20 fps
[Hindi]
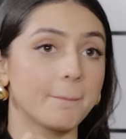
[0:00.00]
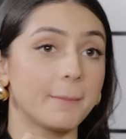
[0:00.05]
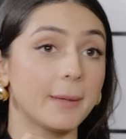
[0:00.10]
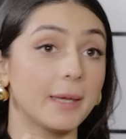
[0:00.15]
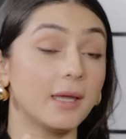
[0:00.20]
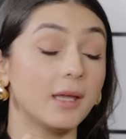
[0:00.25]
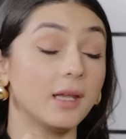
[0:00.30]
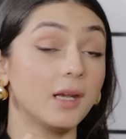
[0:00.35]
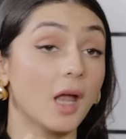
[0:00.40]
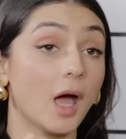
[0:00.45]

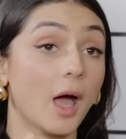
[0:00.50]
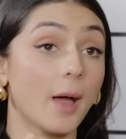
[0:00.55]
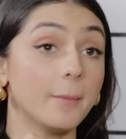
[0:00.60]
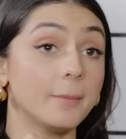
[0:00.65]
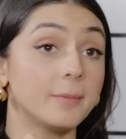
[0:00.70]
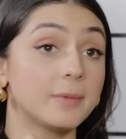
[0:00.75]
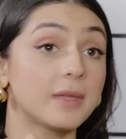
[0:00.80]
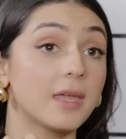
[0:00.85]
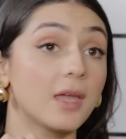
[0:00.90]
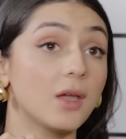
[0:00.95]
फिर
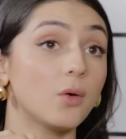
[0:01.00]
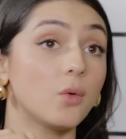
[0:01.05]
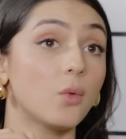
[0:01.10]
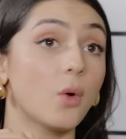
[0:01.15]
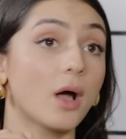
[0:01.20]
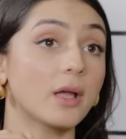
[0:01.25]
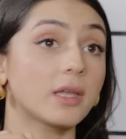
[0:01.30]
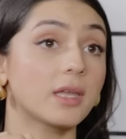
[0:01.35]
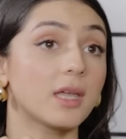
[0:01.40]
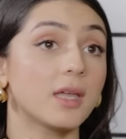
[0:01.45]
अब ये
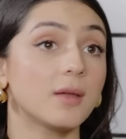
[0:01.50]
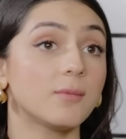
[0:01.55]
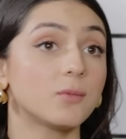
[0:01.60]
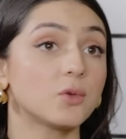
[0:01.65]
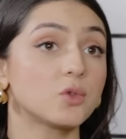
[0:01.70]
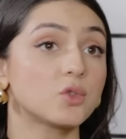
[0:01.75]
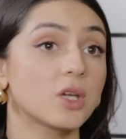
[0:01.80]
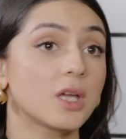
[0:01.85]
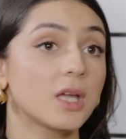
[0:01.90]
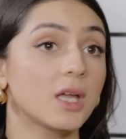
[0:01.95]
हुआ कि
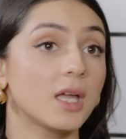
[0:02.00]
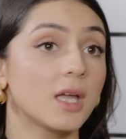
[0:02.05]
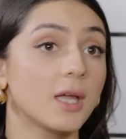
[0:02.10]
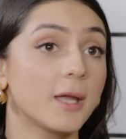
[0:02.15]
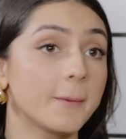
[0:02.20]
मुझे